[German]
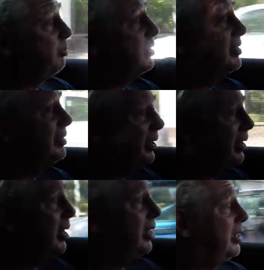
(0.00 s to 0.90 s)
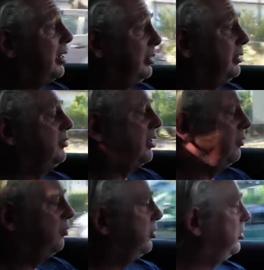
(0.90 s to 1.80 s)
Ich bin sehr
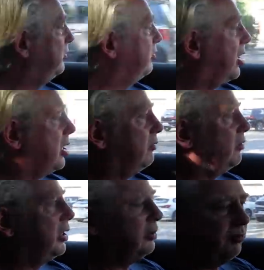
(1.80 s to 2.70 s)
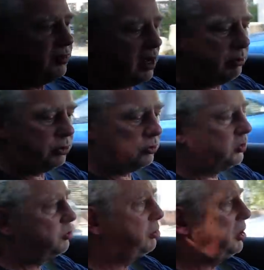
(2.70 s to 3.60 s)
angetan von diesem Wagen, weil Verarbeitung
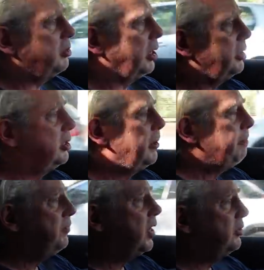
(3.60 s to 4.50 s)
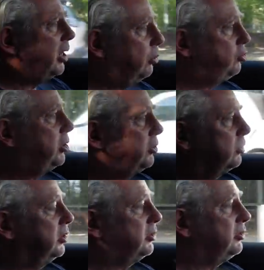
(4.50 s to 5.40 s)
ist prima, die
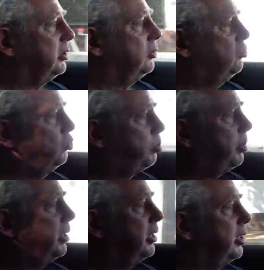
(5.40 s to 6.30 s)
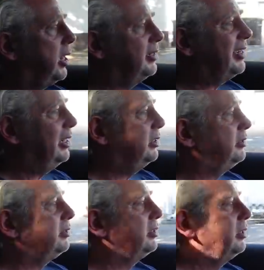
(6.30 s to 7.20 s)
Ausstattung ist super, er hat
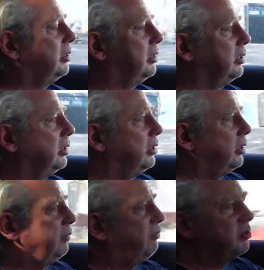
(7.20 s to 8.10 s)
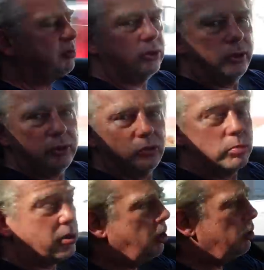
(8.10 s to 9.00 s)
alles, was man heute so
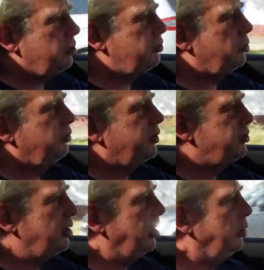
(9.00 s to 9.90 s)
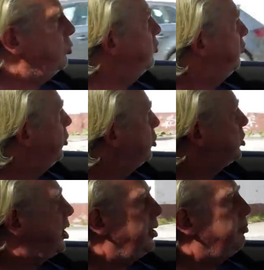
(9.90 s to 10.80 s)
braucht und was die EU
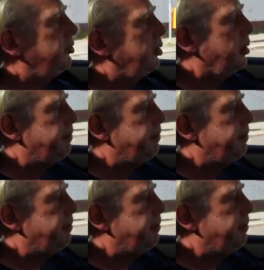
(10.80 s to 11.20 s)
vorschreibt.